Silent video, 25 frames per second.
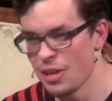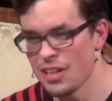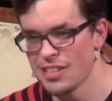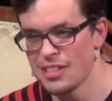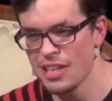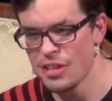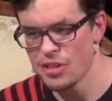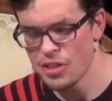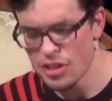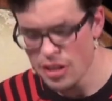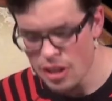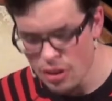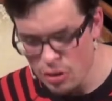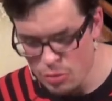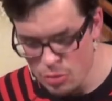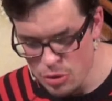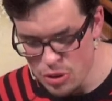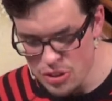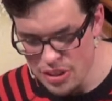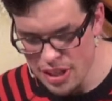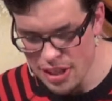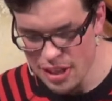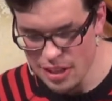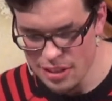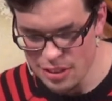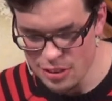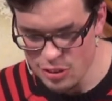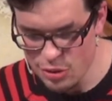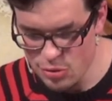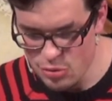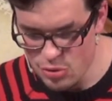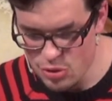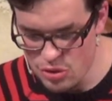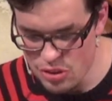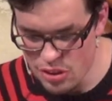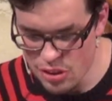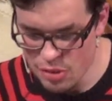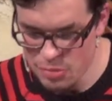Jak zaczyna robić teatr, to
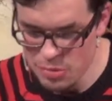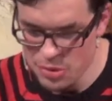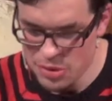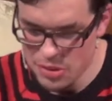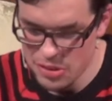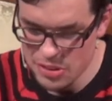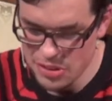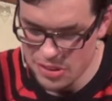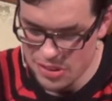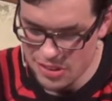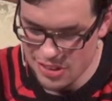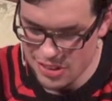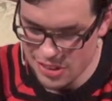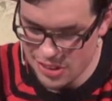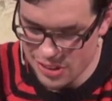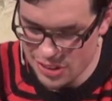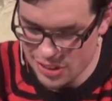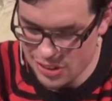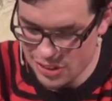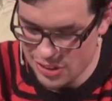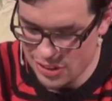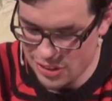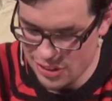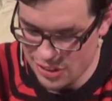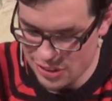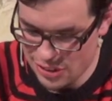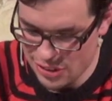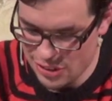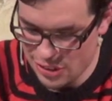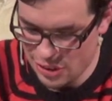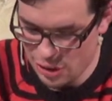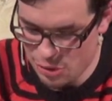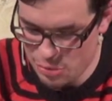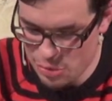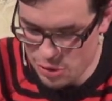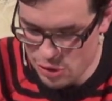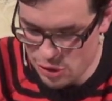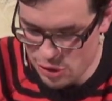już robi, y, y,
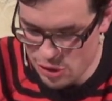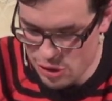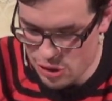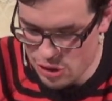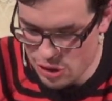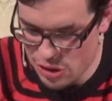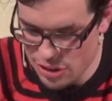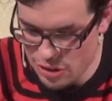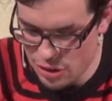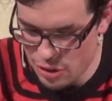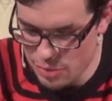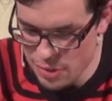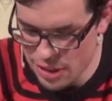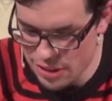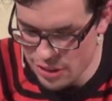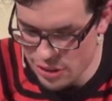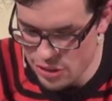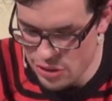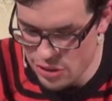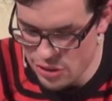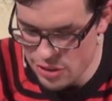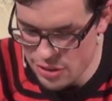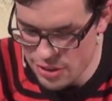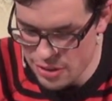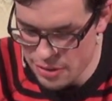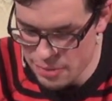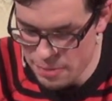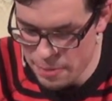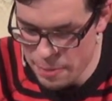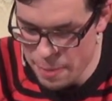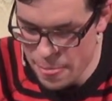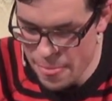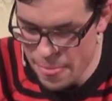robi troszeczkę dogmatyczny.